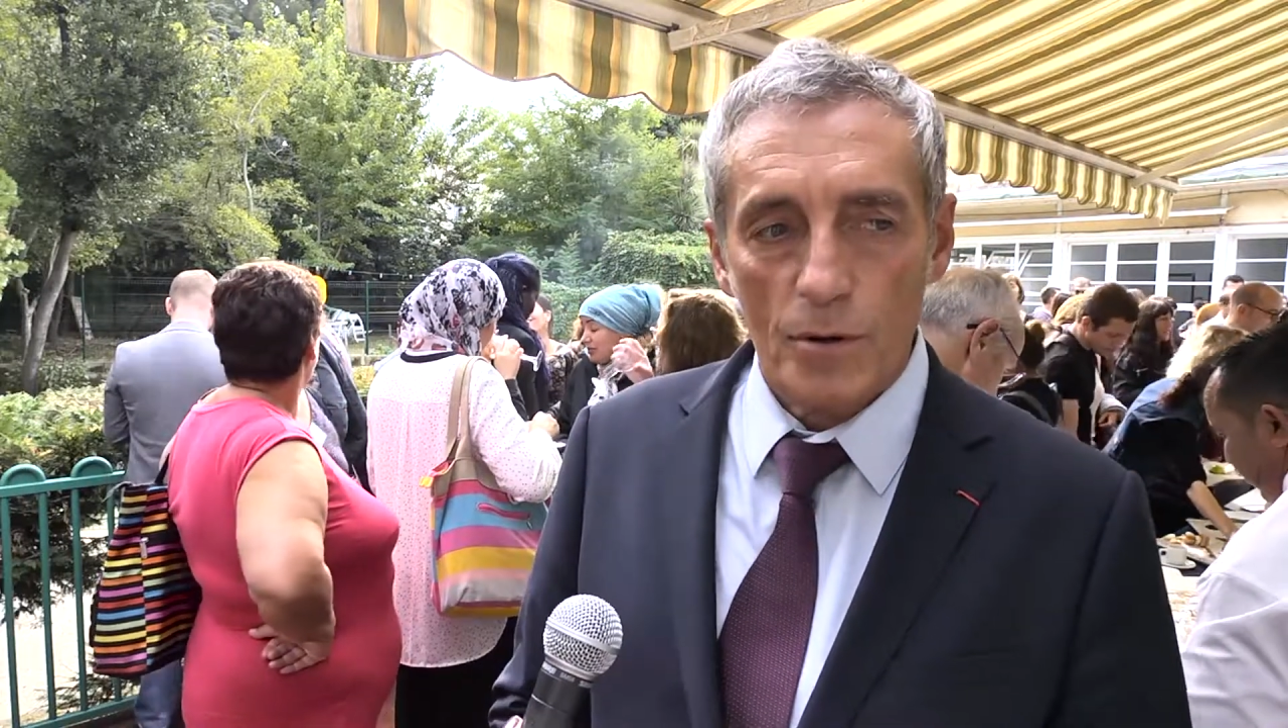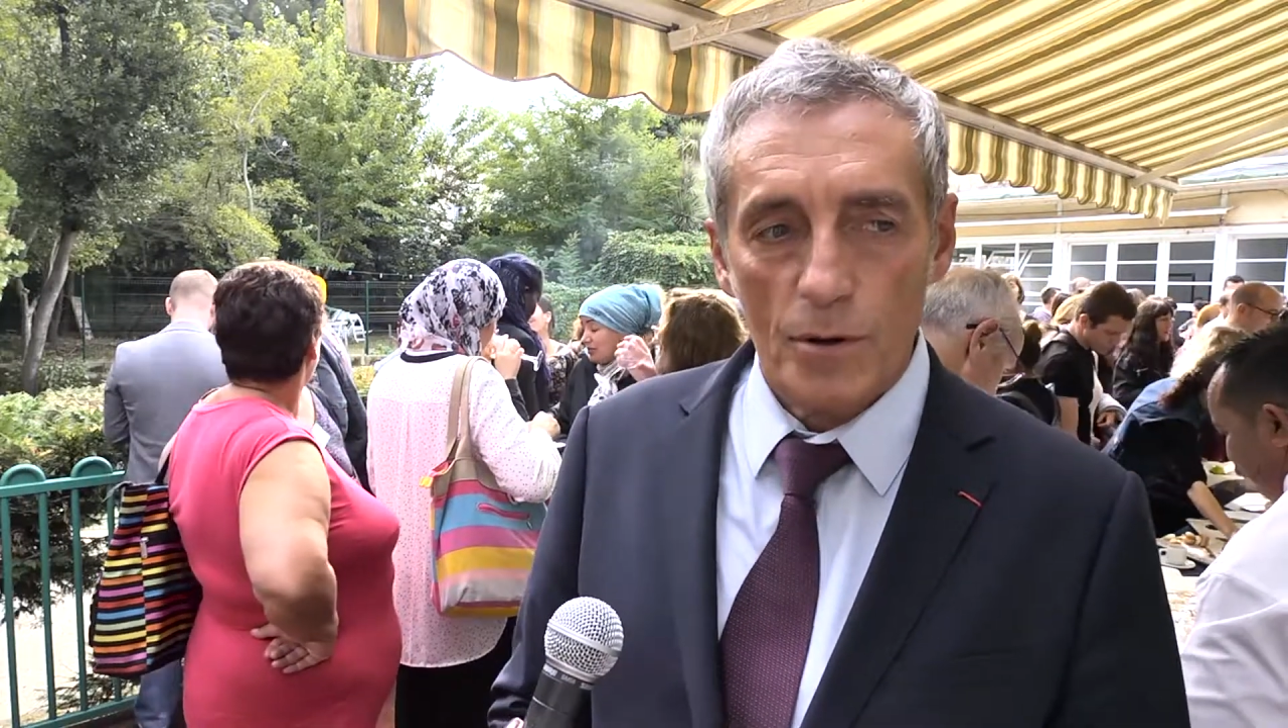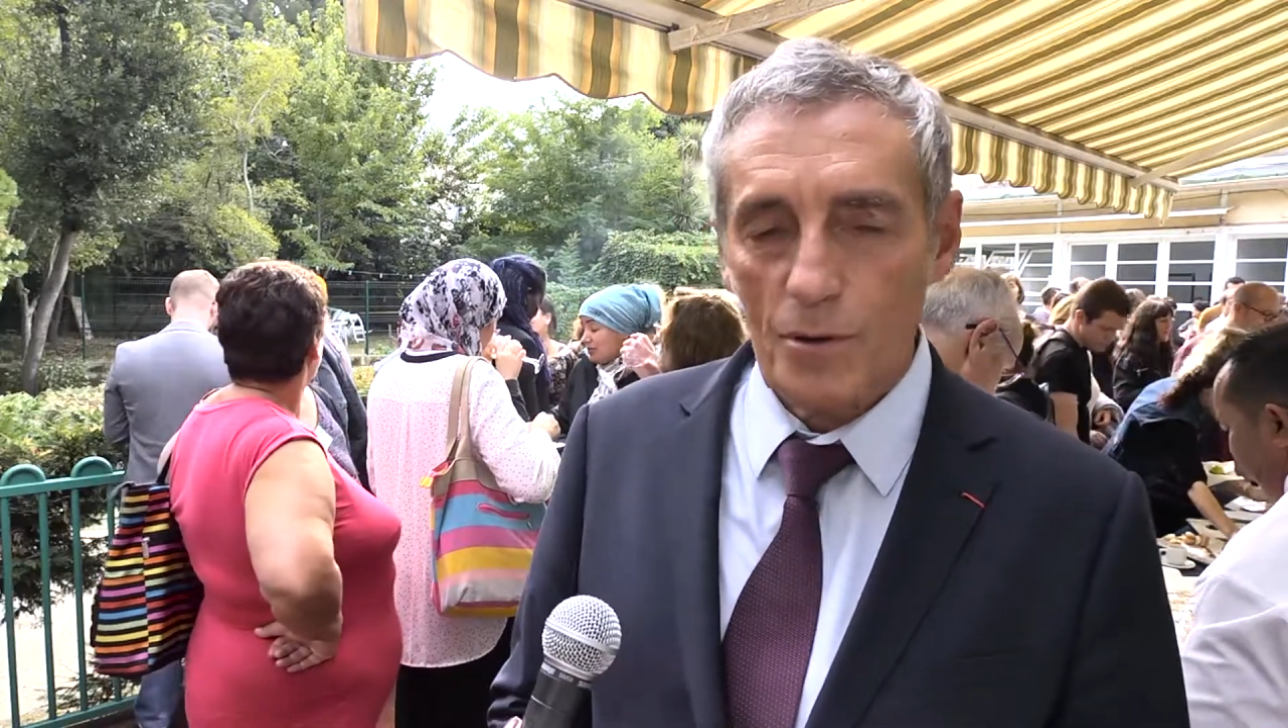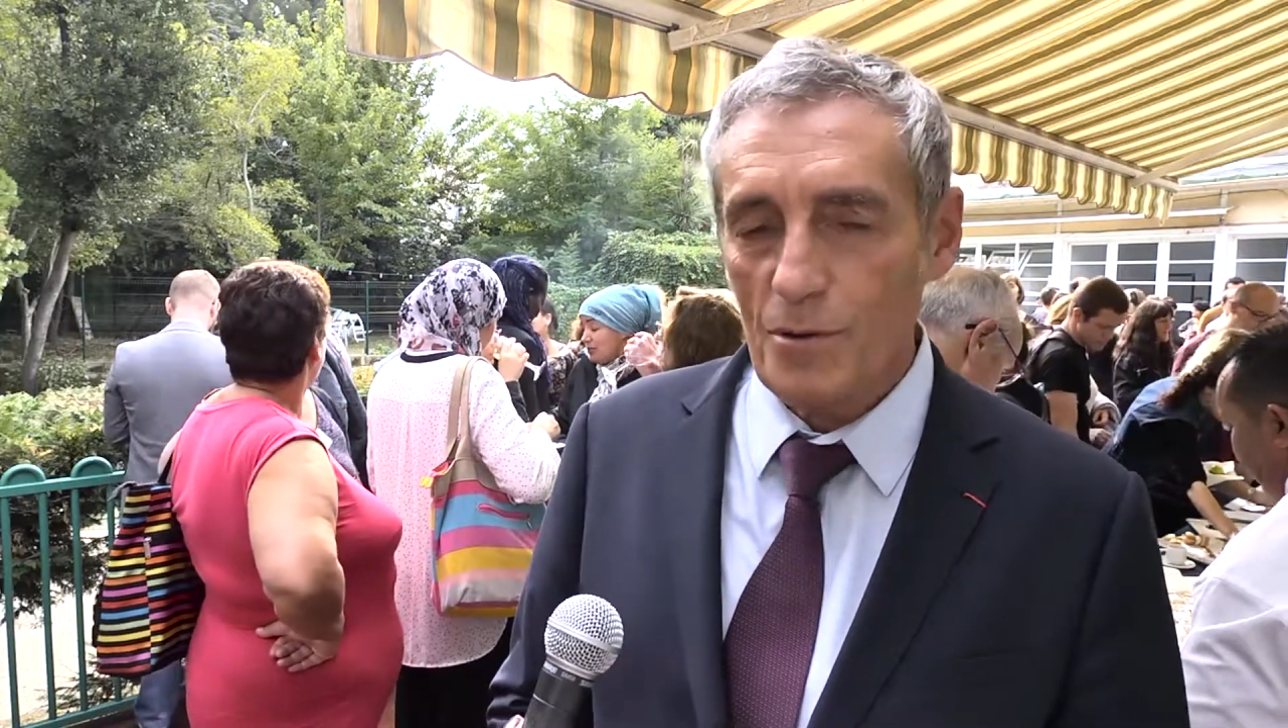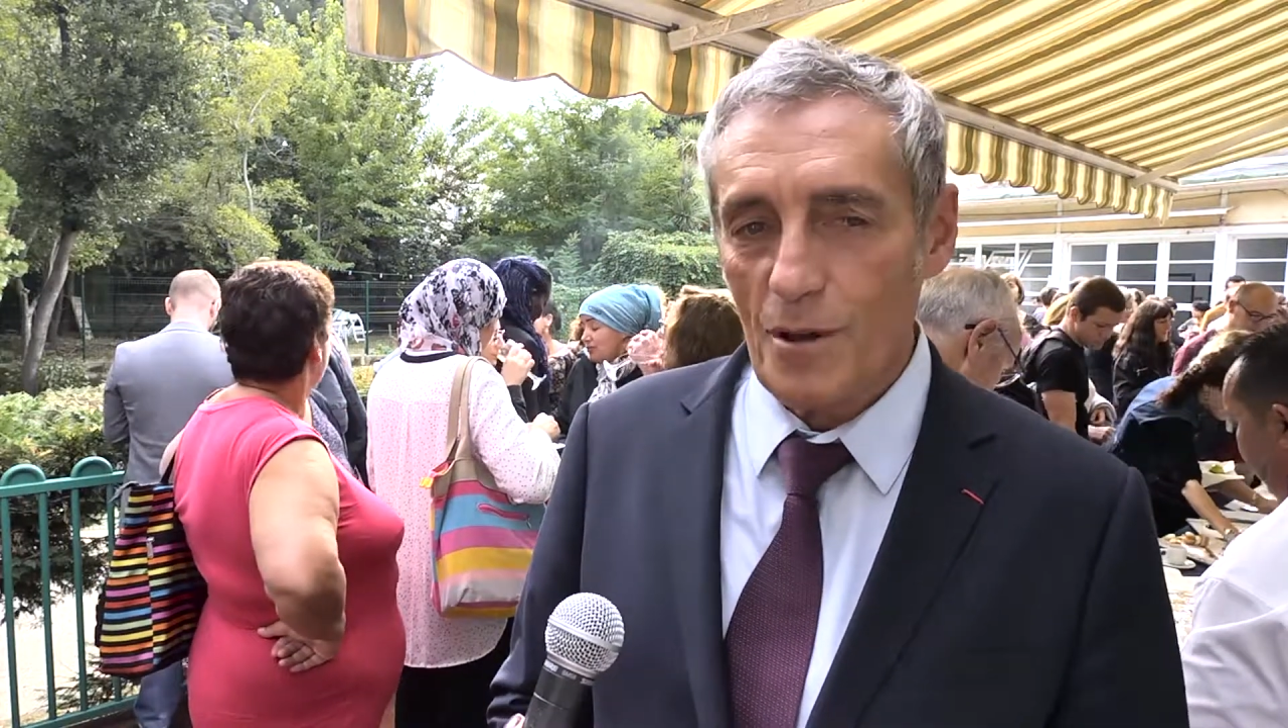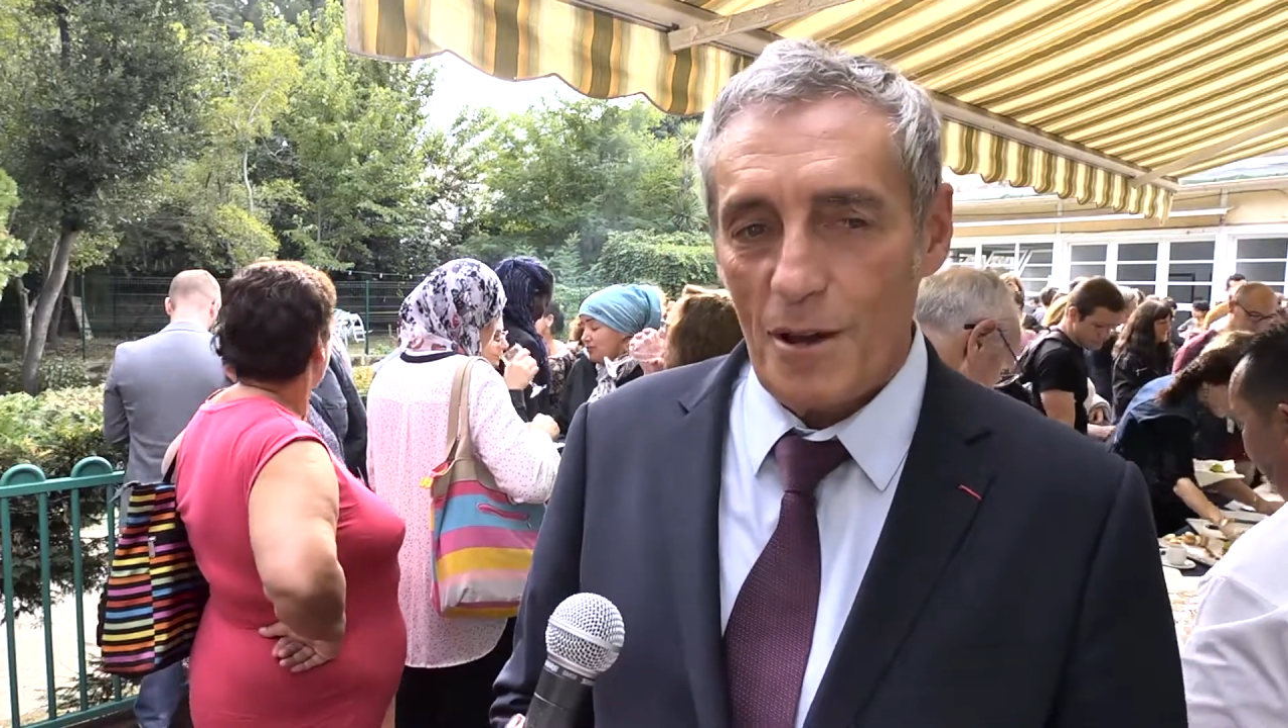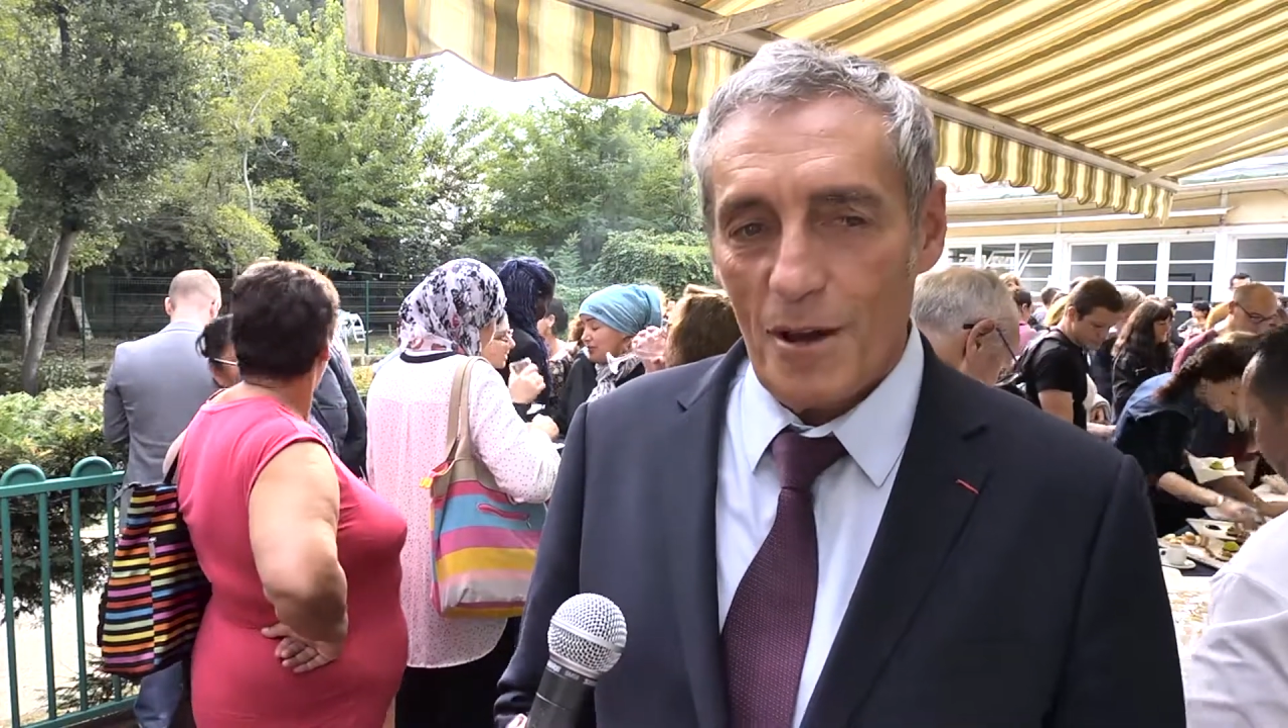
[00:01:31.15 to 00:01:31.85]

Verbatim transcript: euh,